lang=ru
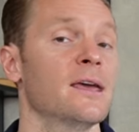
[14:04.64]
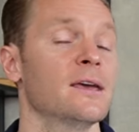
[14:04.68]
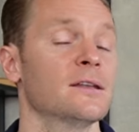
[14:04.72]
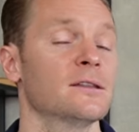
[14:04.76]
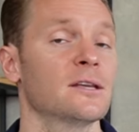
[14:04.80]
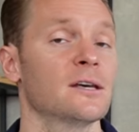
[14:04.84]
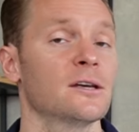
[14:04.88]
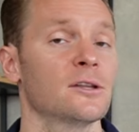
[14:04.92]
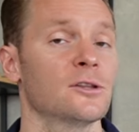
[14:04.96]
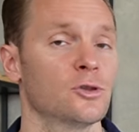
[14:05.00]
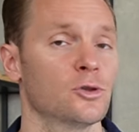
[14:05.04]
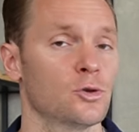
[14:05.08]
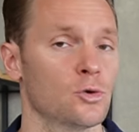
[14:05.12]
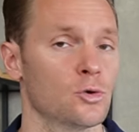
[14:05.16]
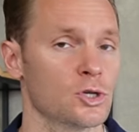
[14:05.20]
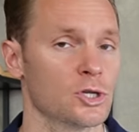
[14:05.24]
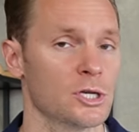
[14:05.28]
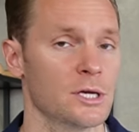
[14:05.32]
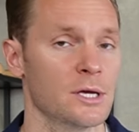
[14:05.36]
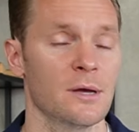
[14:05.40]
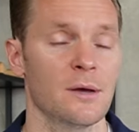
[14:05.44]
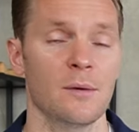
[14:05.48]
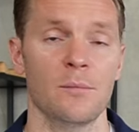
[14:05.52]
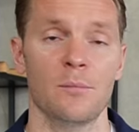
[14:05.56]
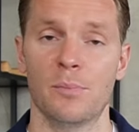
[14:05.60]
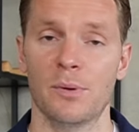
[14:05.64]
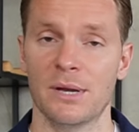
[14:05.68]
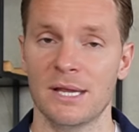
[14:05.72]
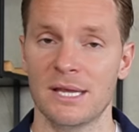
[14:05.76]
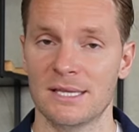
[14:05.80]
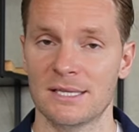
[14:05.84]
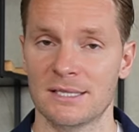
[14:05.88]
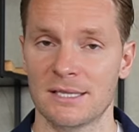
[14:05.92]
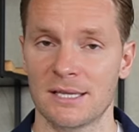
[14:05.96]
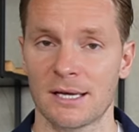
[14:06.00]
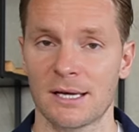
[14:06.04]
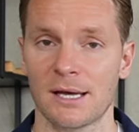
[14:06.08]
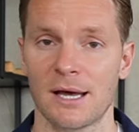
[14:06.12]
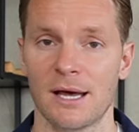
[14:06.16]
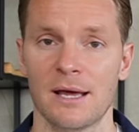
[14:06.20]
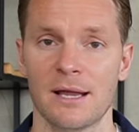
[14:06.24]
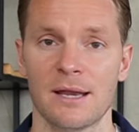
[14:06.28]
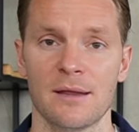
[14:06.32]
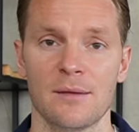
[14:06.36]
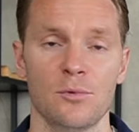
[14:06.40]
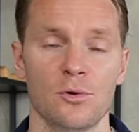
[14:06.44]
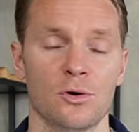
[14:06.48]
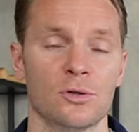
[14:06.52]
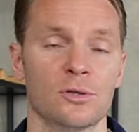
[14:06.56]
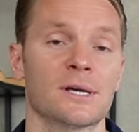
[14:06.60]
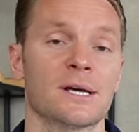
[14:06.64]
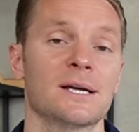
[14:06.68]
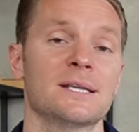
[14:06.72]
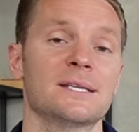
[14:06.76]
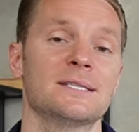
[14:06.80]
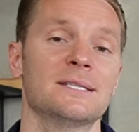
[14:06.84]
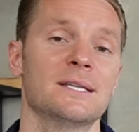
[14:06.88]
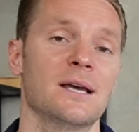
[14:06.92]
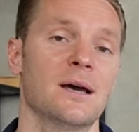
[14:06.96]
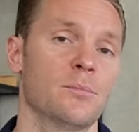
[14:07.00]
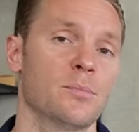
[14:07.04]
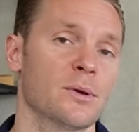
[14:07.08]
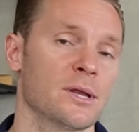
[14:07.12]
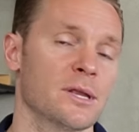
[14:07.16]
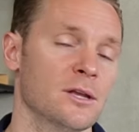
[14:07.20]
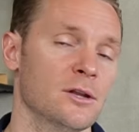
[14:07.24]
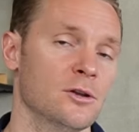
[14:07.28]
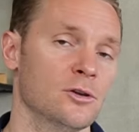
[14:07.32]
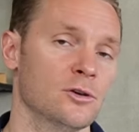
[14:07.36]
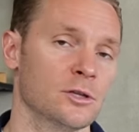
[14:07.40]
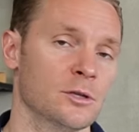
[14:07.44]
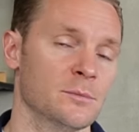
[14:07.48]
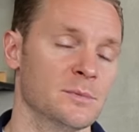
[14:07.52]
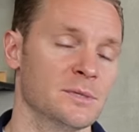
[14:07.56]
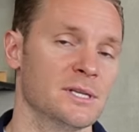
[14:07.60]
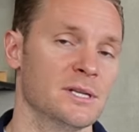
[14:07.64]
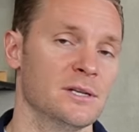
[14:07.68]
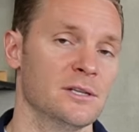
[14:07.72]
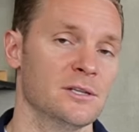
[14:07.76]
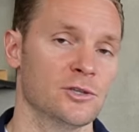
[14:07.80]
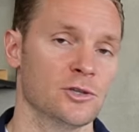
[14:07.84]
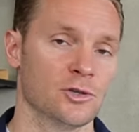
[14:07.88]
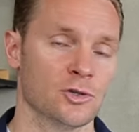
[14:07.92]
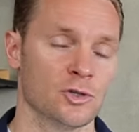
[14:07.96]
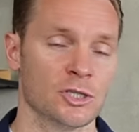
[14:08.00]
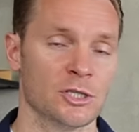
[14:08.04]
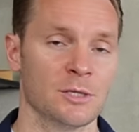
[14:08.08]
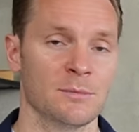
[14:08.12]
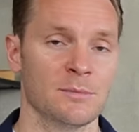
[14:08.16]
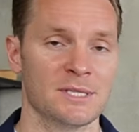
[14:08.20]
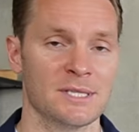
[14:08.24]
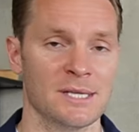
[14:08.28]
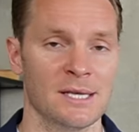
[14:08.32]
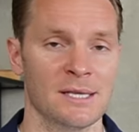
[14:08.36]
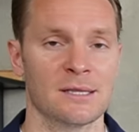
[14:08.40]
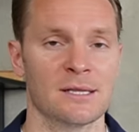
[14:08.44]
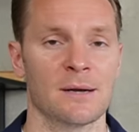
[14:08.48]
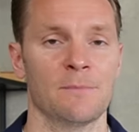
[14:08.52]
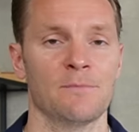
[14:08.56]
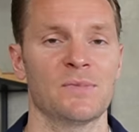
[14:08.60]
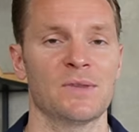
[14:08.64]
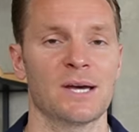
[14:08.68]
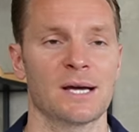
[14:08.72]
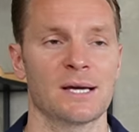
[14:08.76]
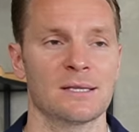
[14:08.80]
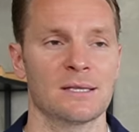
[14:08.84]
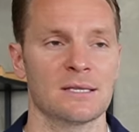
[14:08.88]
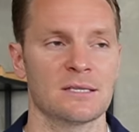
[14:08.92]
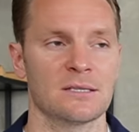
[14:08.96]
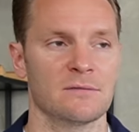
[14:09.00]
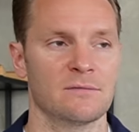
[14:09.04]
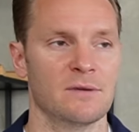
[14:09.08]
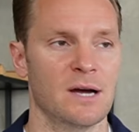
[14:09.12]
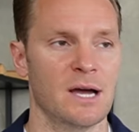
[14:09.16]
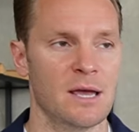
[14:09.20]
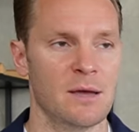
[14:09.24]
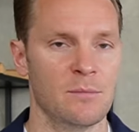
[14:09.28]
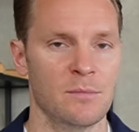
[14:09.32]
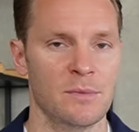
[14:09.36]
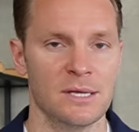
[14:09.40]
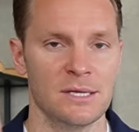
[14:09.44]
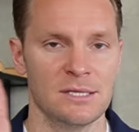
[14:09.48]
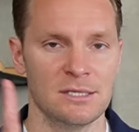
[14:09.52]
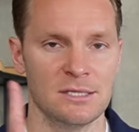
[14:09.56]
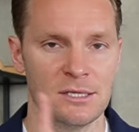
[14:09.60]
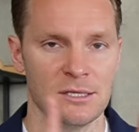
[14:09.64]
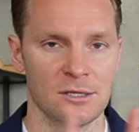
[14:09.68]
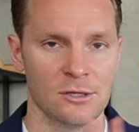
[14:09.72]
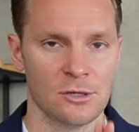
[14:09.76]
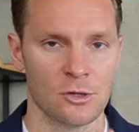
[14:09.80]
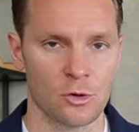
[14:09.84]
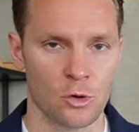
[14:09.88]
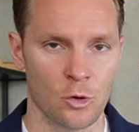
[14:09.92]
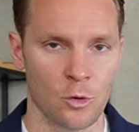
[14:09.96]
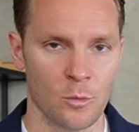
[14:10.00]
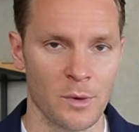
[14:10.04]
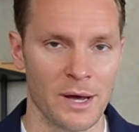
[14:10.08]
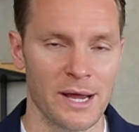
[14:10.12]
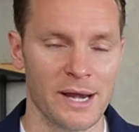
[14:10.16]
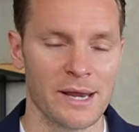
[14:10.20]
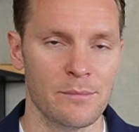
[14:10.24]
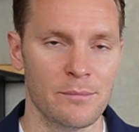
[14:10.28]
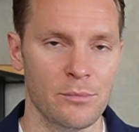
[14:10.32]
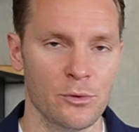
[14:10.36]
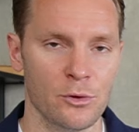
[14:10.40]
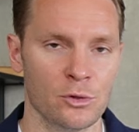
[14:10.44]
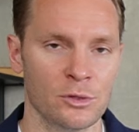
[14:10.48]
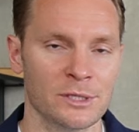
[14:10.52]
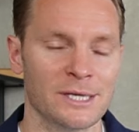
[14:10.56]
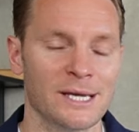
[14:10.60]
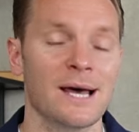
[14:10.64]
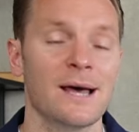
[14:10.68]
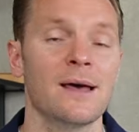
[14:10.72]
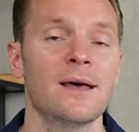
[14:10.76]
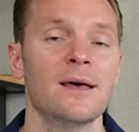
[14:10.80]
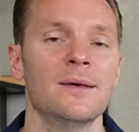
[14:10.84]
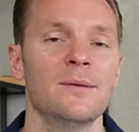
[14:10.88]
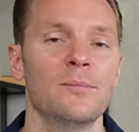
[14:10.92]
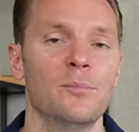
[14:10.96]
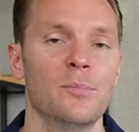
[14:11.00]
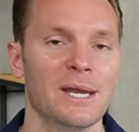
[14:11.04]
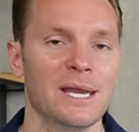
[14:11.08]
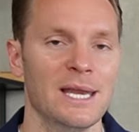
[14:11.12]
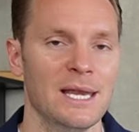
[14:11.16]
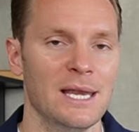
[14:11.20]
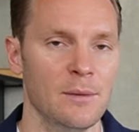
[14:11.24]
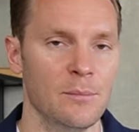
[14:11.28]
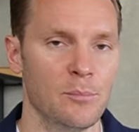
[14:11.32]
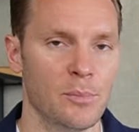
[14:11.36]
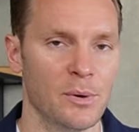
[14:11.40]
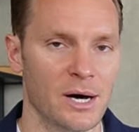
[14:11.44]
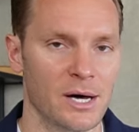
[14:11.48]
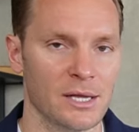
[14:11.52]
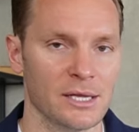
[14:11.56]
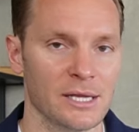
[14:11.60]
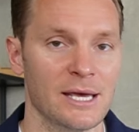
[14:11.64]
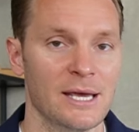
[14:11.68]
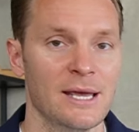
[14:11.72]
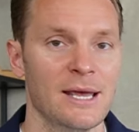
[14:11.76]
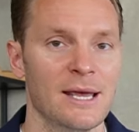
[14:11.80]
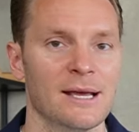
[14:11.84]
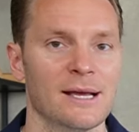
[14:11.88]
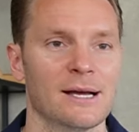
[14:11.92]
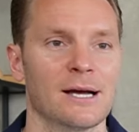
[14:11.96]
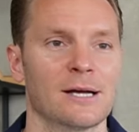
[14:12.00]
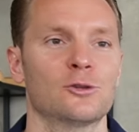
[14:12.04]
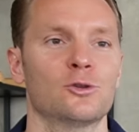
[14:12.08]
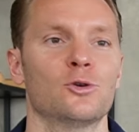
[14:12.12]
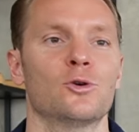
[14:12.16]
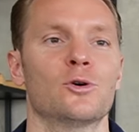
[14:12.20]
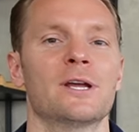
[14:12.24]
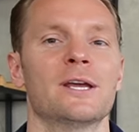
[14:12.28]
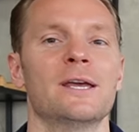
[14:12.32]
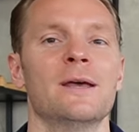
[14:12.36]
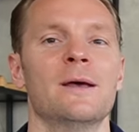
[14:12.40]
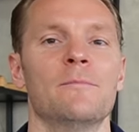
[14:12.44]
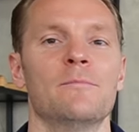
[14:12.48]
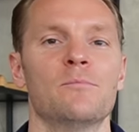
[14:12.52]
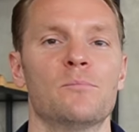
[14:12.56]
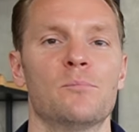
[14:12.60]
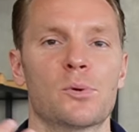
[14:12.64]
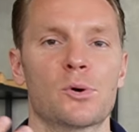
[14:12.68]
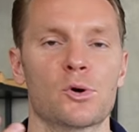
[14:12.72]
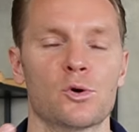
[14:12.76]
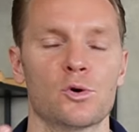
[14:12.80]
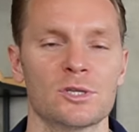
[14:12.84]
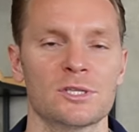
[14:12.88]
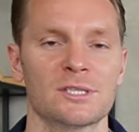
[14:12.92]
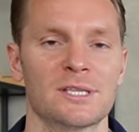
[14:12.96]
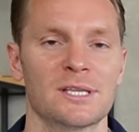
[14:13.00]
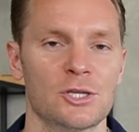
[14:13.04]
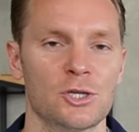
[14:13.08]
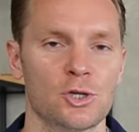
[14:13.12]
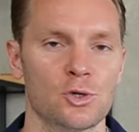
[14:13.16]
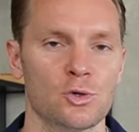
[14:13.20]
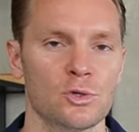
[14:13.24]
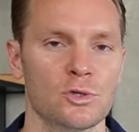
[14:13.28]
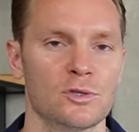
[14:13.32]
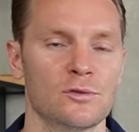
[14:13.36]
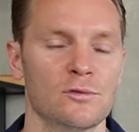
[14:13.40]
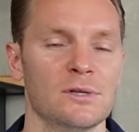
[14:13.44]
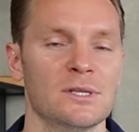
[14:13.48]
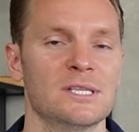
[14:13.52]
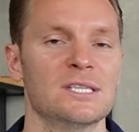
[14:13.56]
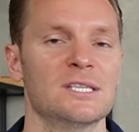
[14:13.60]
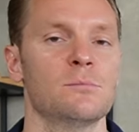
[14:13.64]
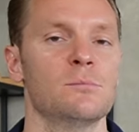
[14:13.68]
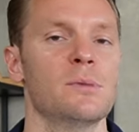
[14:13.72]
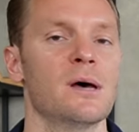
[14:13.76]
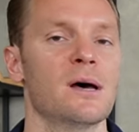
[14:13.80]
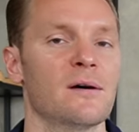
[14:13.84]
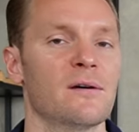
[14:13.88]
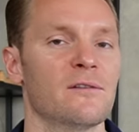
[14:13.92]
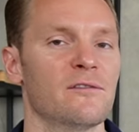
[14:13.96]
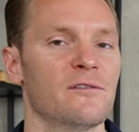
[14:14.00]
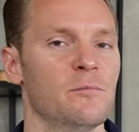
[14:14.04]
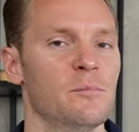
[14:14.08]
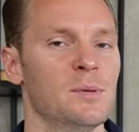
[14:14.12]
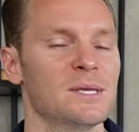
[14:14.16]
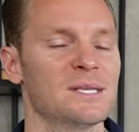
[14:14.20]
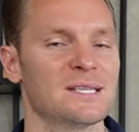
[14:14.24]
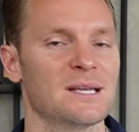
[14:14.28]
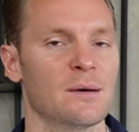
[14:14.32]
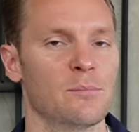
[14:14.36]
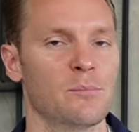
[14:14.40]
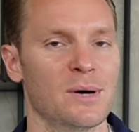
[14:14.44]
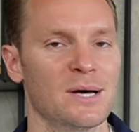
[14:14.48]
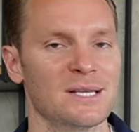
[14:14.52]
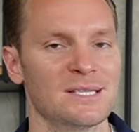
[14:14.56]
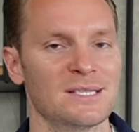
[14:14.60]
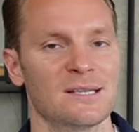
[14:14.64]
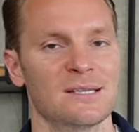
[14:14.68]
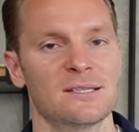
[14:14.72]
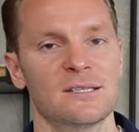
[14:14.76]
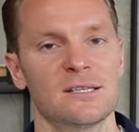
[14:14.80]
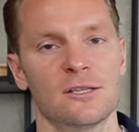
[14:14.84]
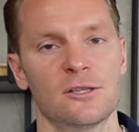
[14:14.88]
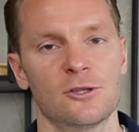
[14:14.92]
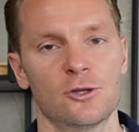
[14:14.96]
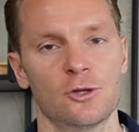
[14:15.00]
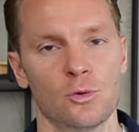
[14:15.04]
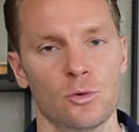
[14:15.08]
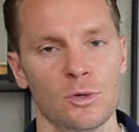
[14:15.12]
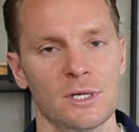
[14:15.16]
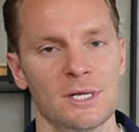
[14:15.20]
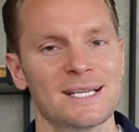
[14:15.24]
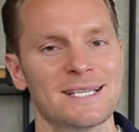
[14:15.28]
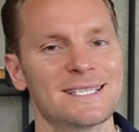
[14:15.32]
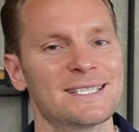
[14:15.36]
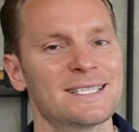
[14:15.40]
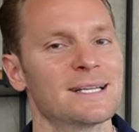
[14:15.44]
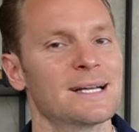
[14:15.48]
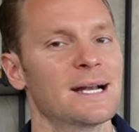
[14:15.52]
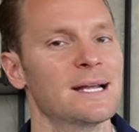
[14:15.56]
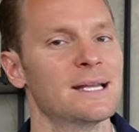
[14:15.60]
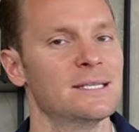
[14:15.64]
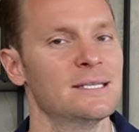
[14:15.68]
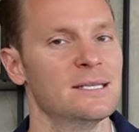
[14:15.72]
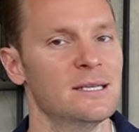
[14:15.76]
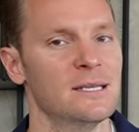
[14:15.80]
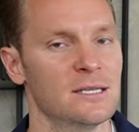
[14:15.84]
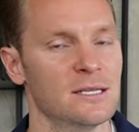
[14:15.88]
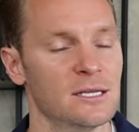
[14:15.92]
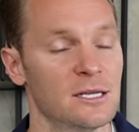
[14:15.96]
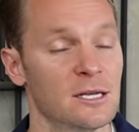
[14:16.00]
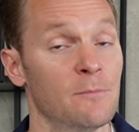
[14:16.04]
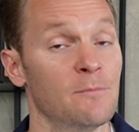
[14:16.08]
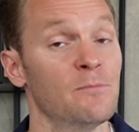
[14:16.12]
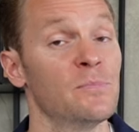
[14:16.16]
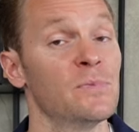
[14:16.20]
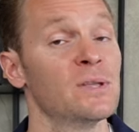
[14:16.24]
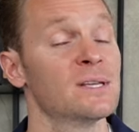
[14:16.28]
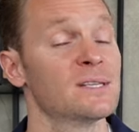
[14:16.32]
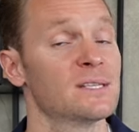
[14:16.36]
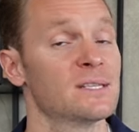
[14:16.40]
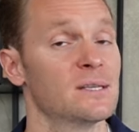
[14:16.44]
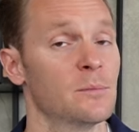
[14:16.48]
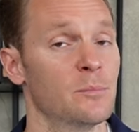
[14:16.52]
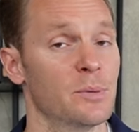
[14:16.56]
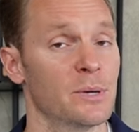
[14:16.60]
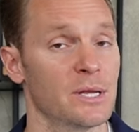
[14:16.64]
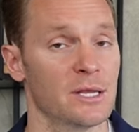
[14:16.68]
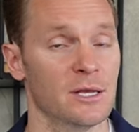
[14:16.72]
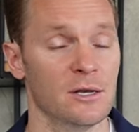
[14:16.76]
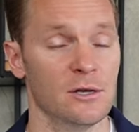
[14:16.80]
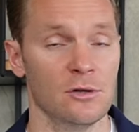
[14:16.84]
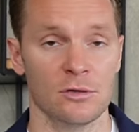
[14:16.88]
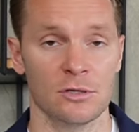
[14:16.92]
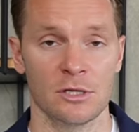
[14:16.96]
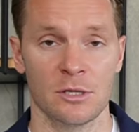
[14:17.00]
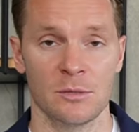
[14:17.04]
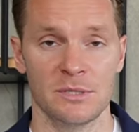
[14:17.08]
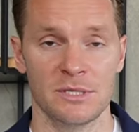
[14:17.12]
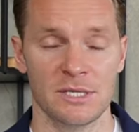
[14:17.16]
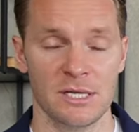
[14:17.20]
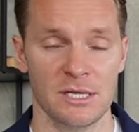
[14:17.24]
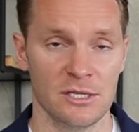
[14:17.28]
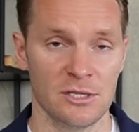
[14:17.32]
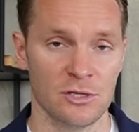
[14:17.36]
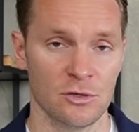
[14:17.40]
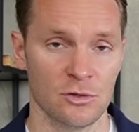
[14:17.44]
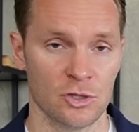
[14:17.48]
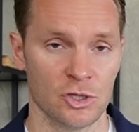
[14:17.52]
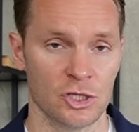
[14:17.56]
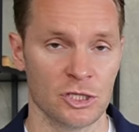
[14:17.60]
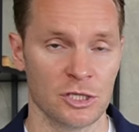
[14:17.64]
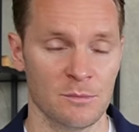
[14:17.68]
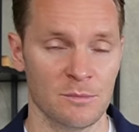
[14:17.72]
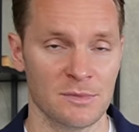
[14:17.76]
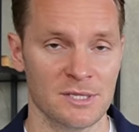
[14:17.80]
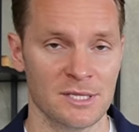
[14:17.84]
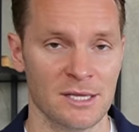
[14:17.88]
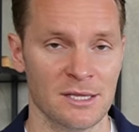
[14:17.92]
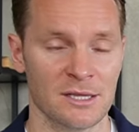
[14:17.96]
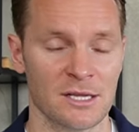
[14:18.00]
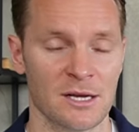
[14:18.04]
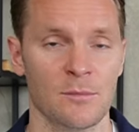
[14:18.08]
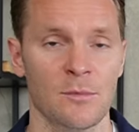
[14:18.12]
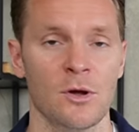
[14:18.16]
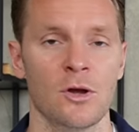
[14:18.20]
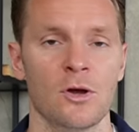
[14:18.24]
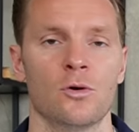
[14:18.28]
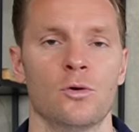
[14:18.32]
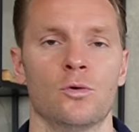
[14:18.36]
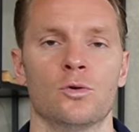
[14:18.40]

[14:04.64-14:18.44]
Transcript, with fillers: – это тоже признак ребенка с неопределенным селезеночным центром, так называемый синдром ребенка прилипалы, который просто чувствует себя в безопасности только с родителем с определенным селезеночным центром.